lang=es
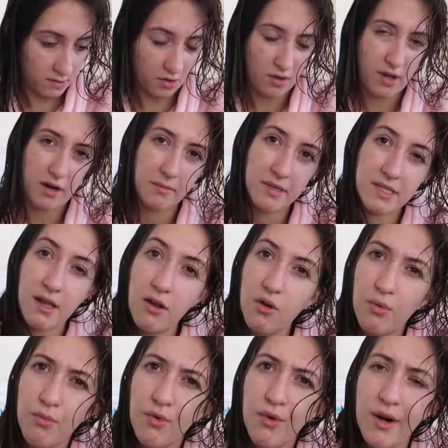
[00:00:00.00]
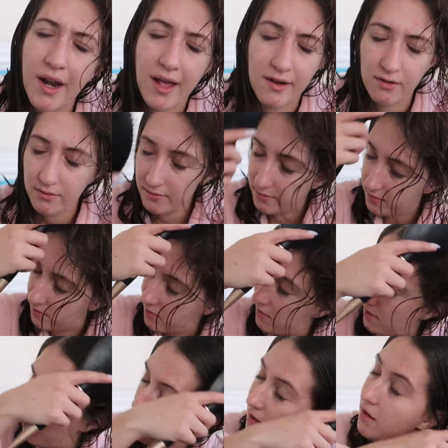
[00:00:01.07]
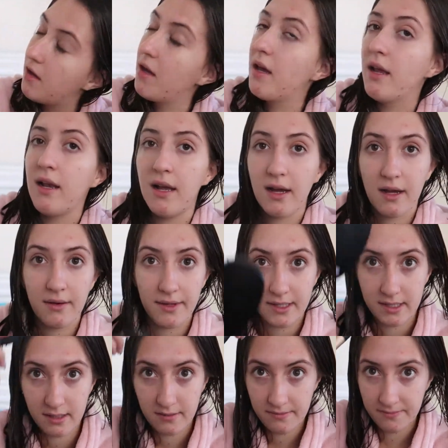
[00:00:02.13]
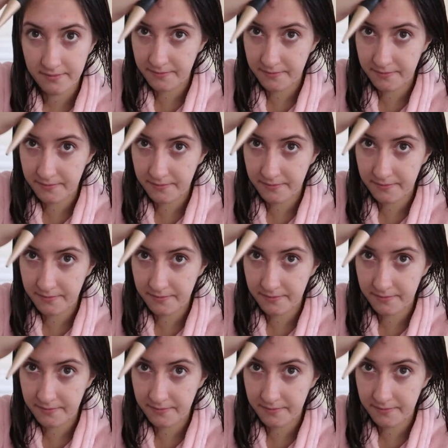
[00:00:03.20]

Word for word: Oigan, me salió como un grano en la cabeza,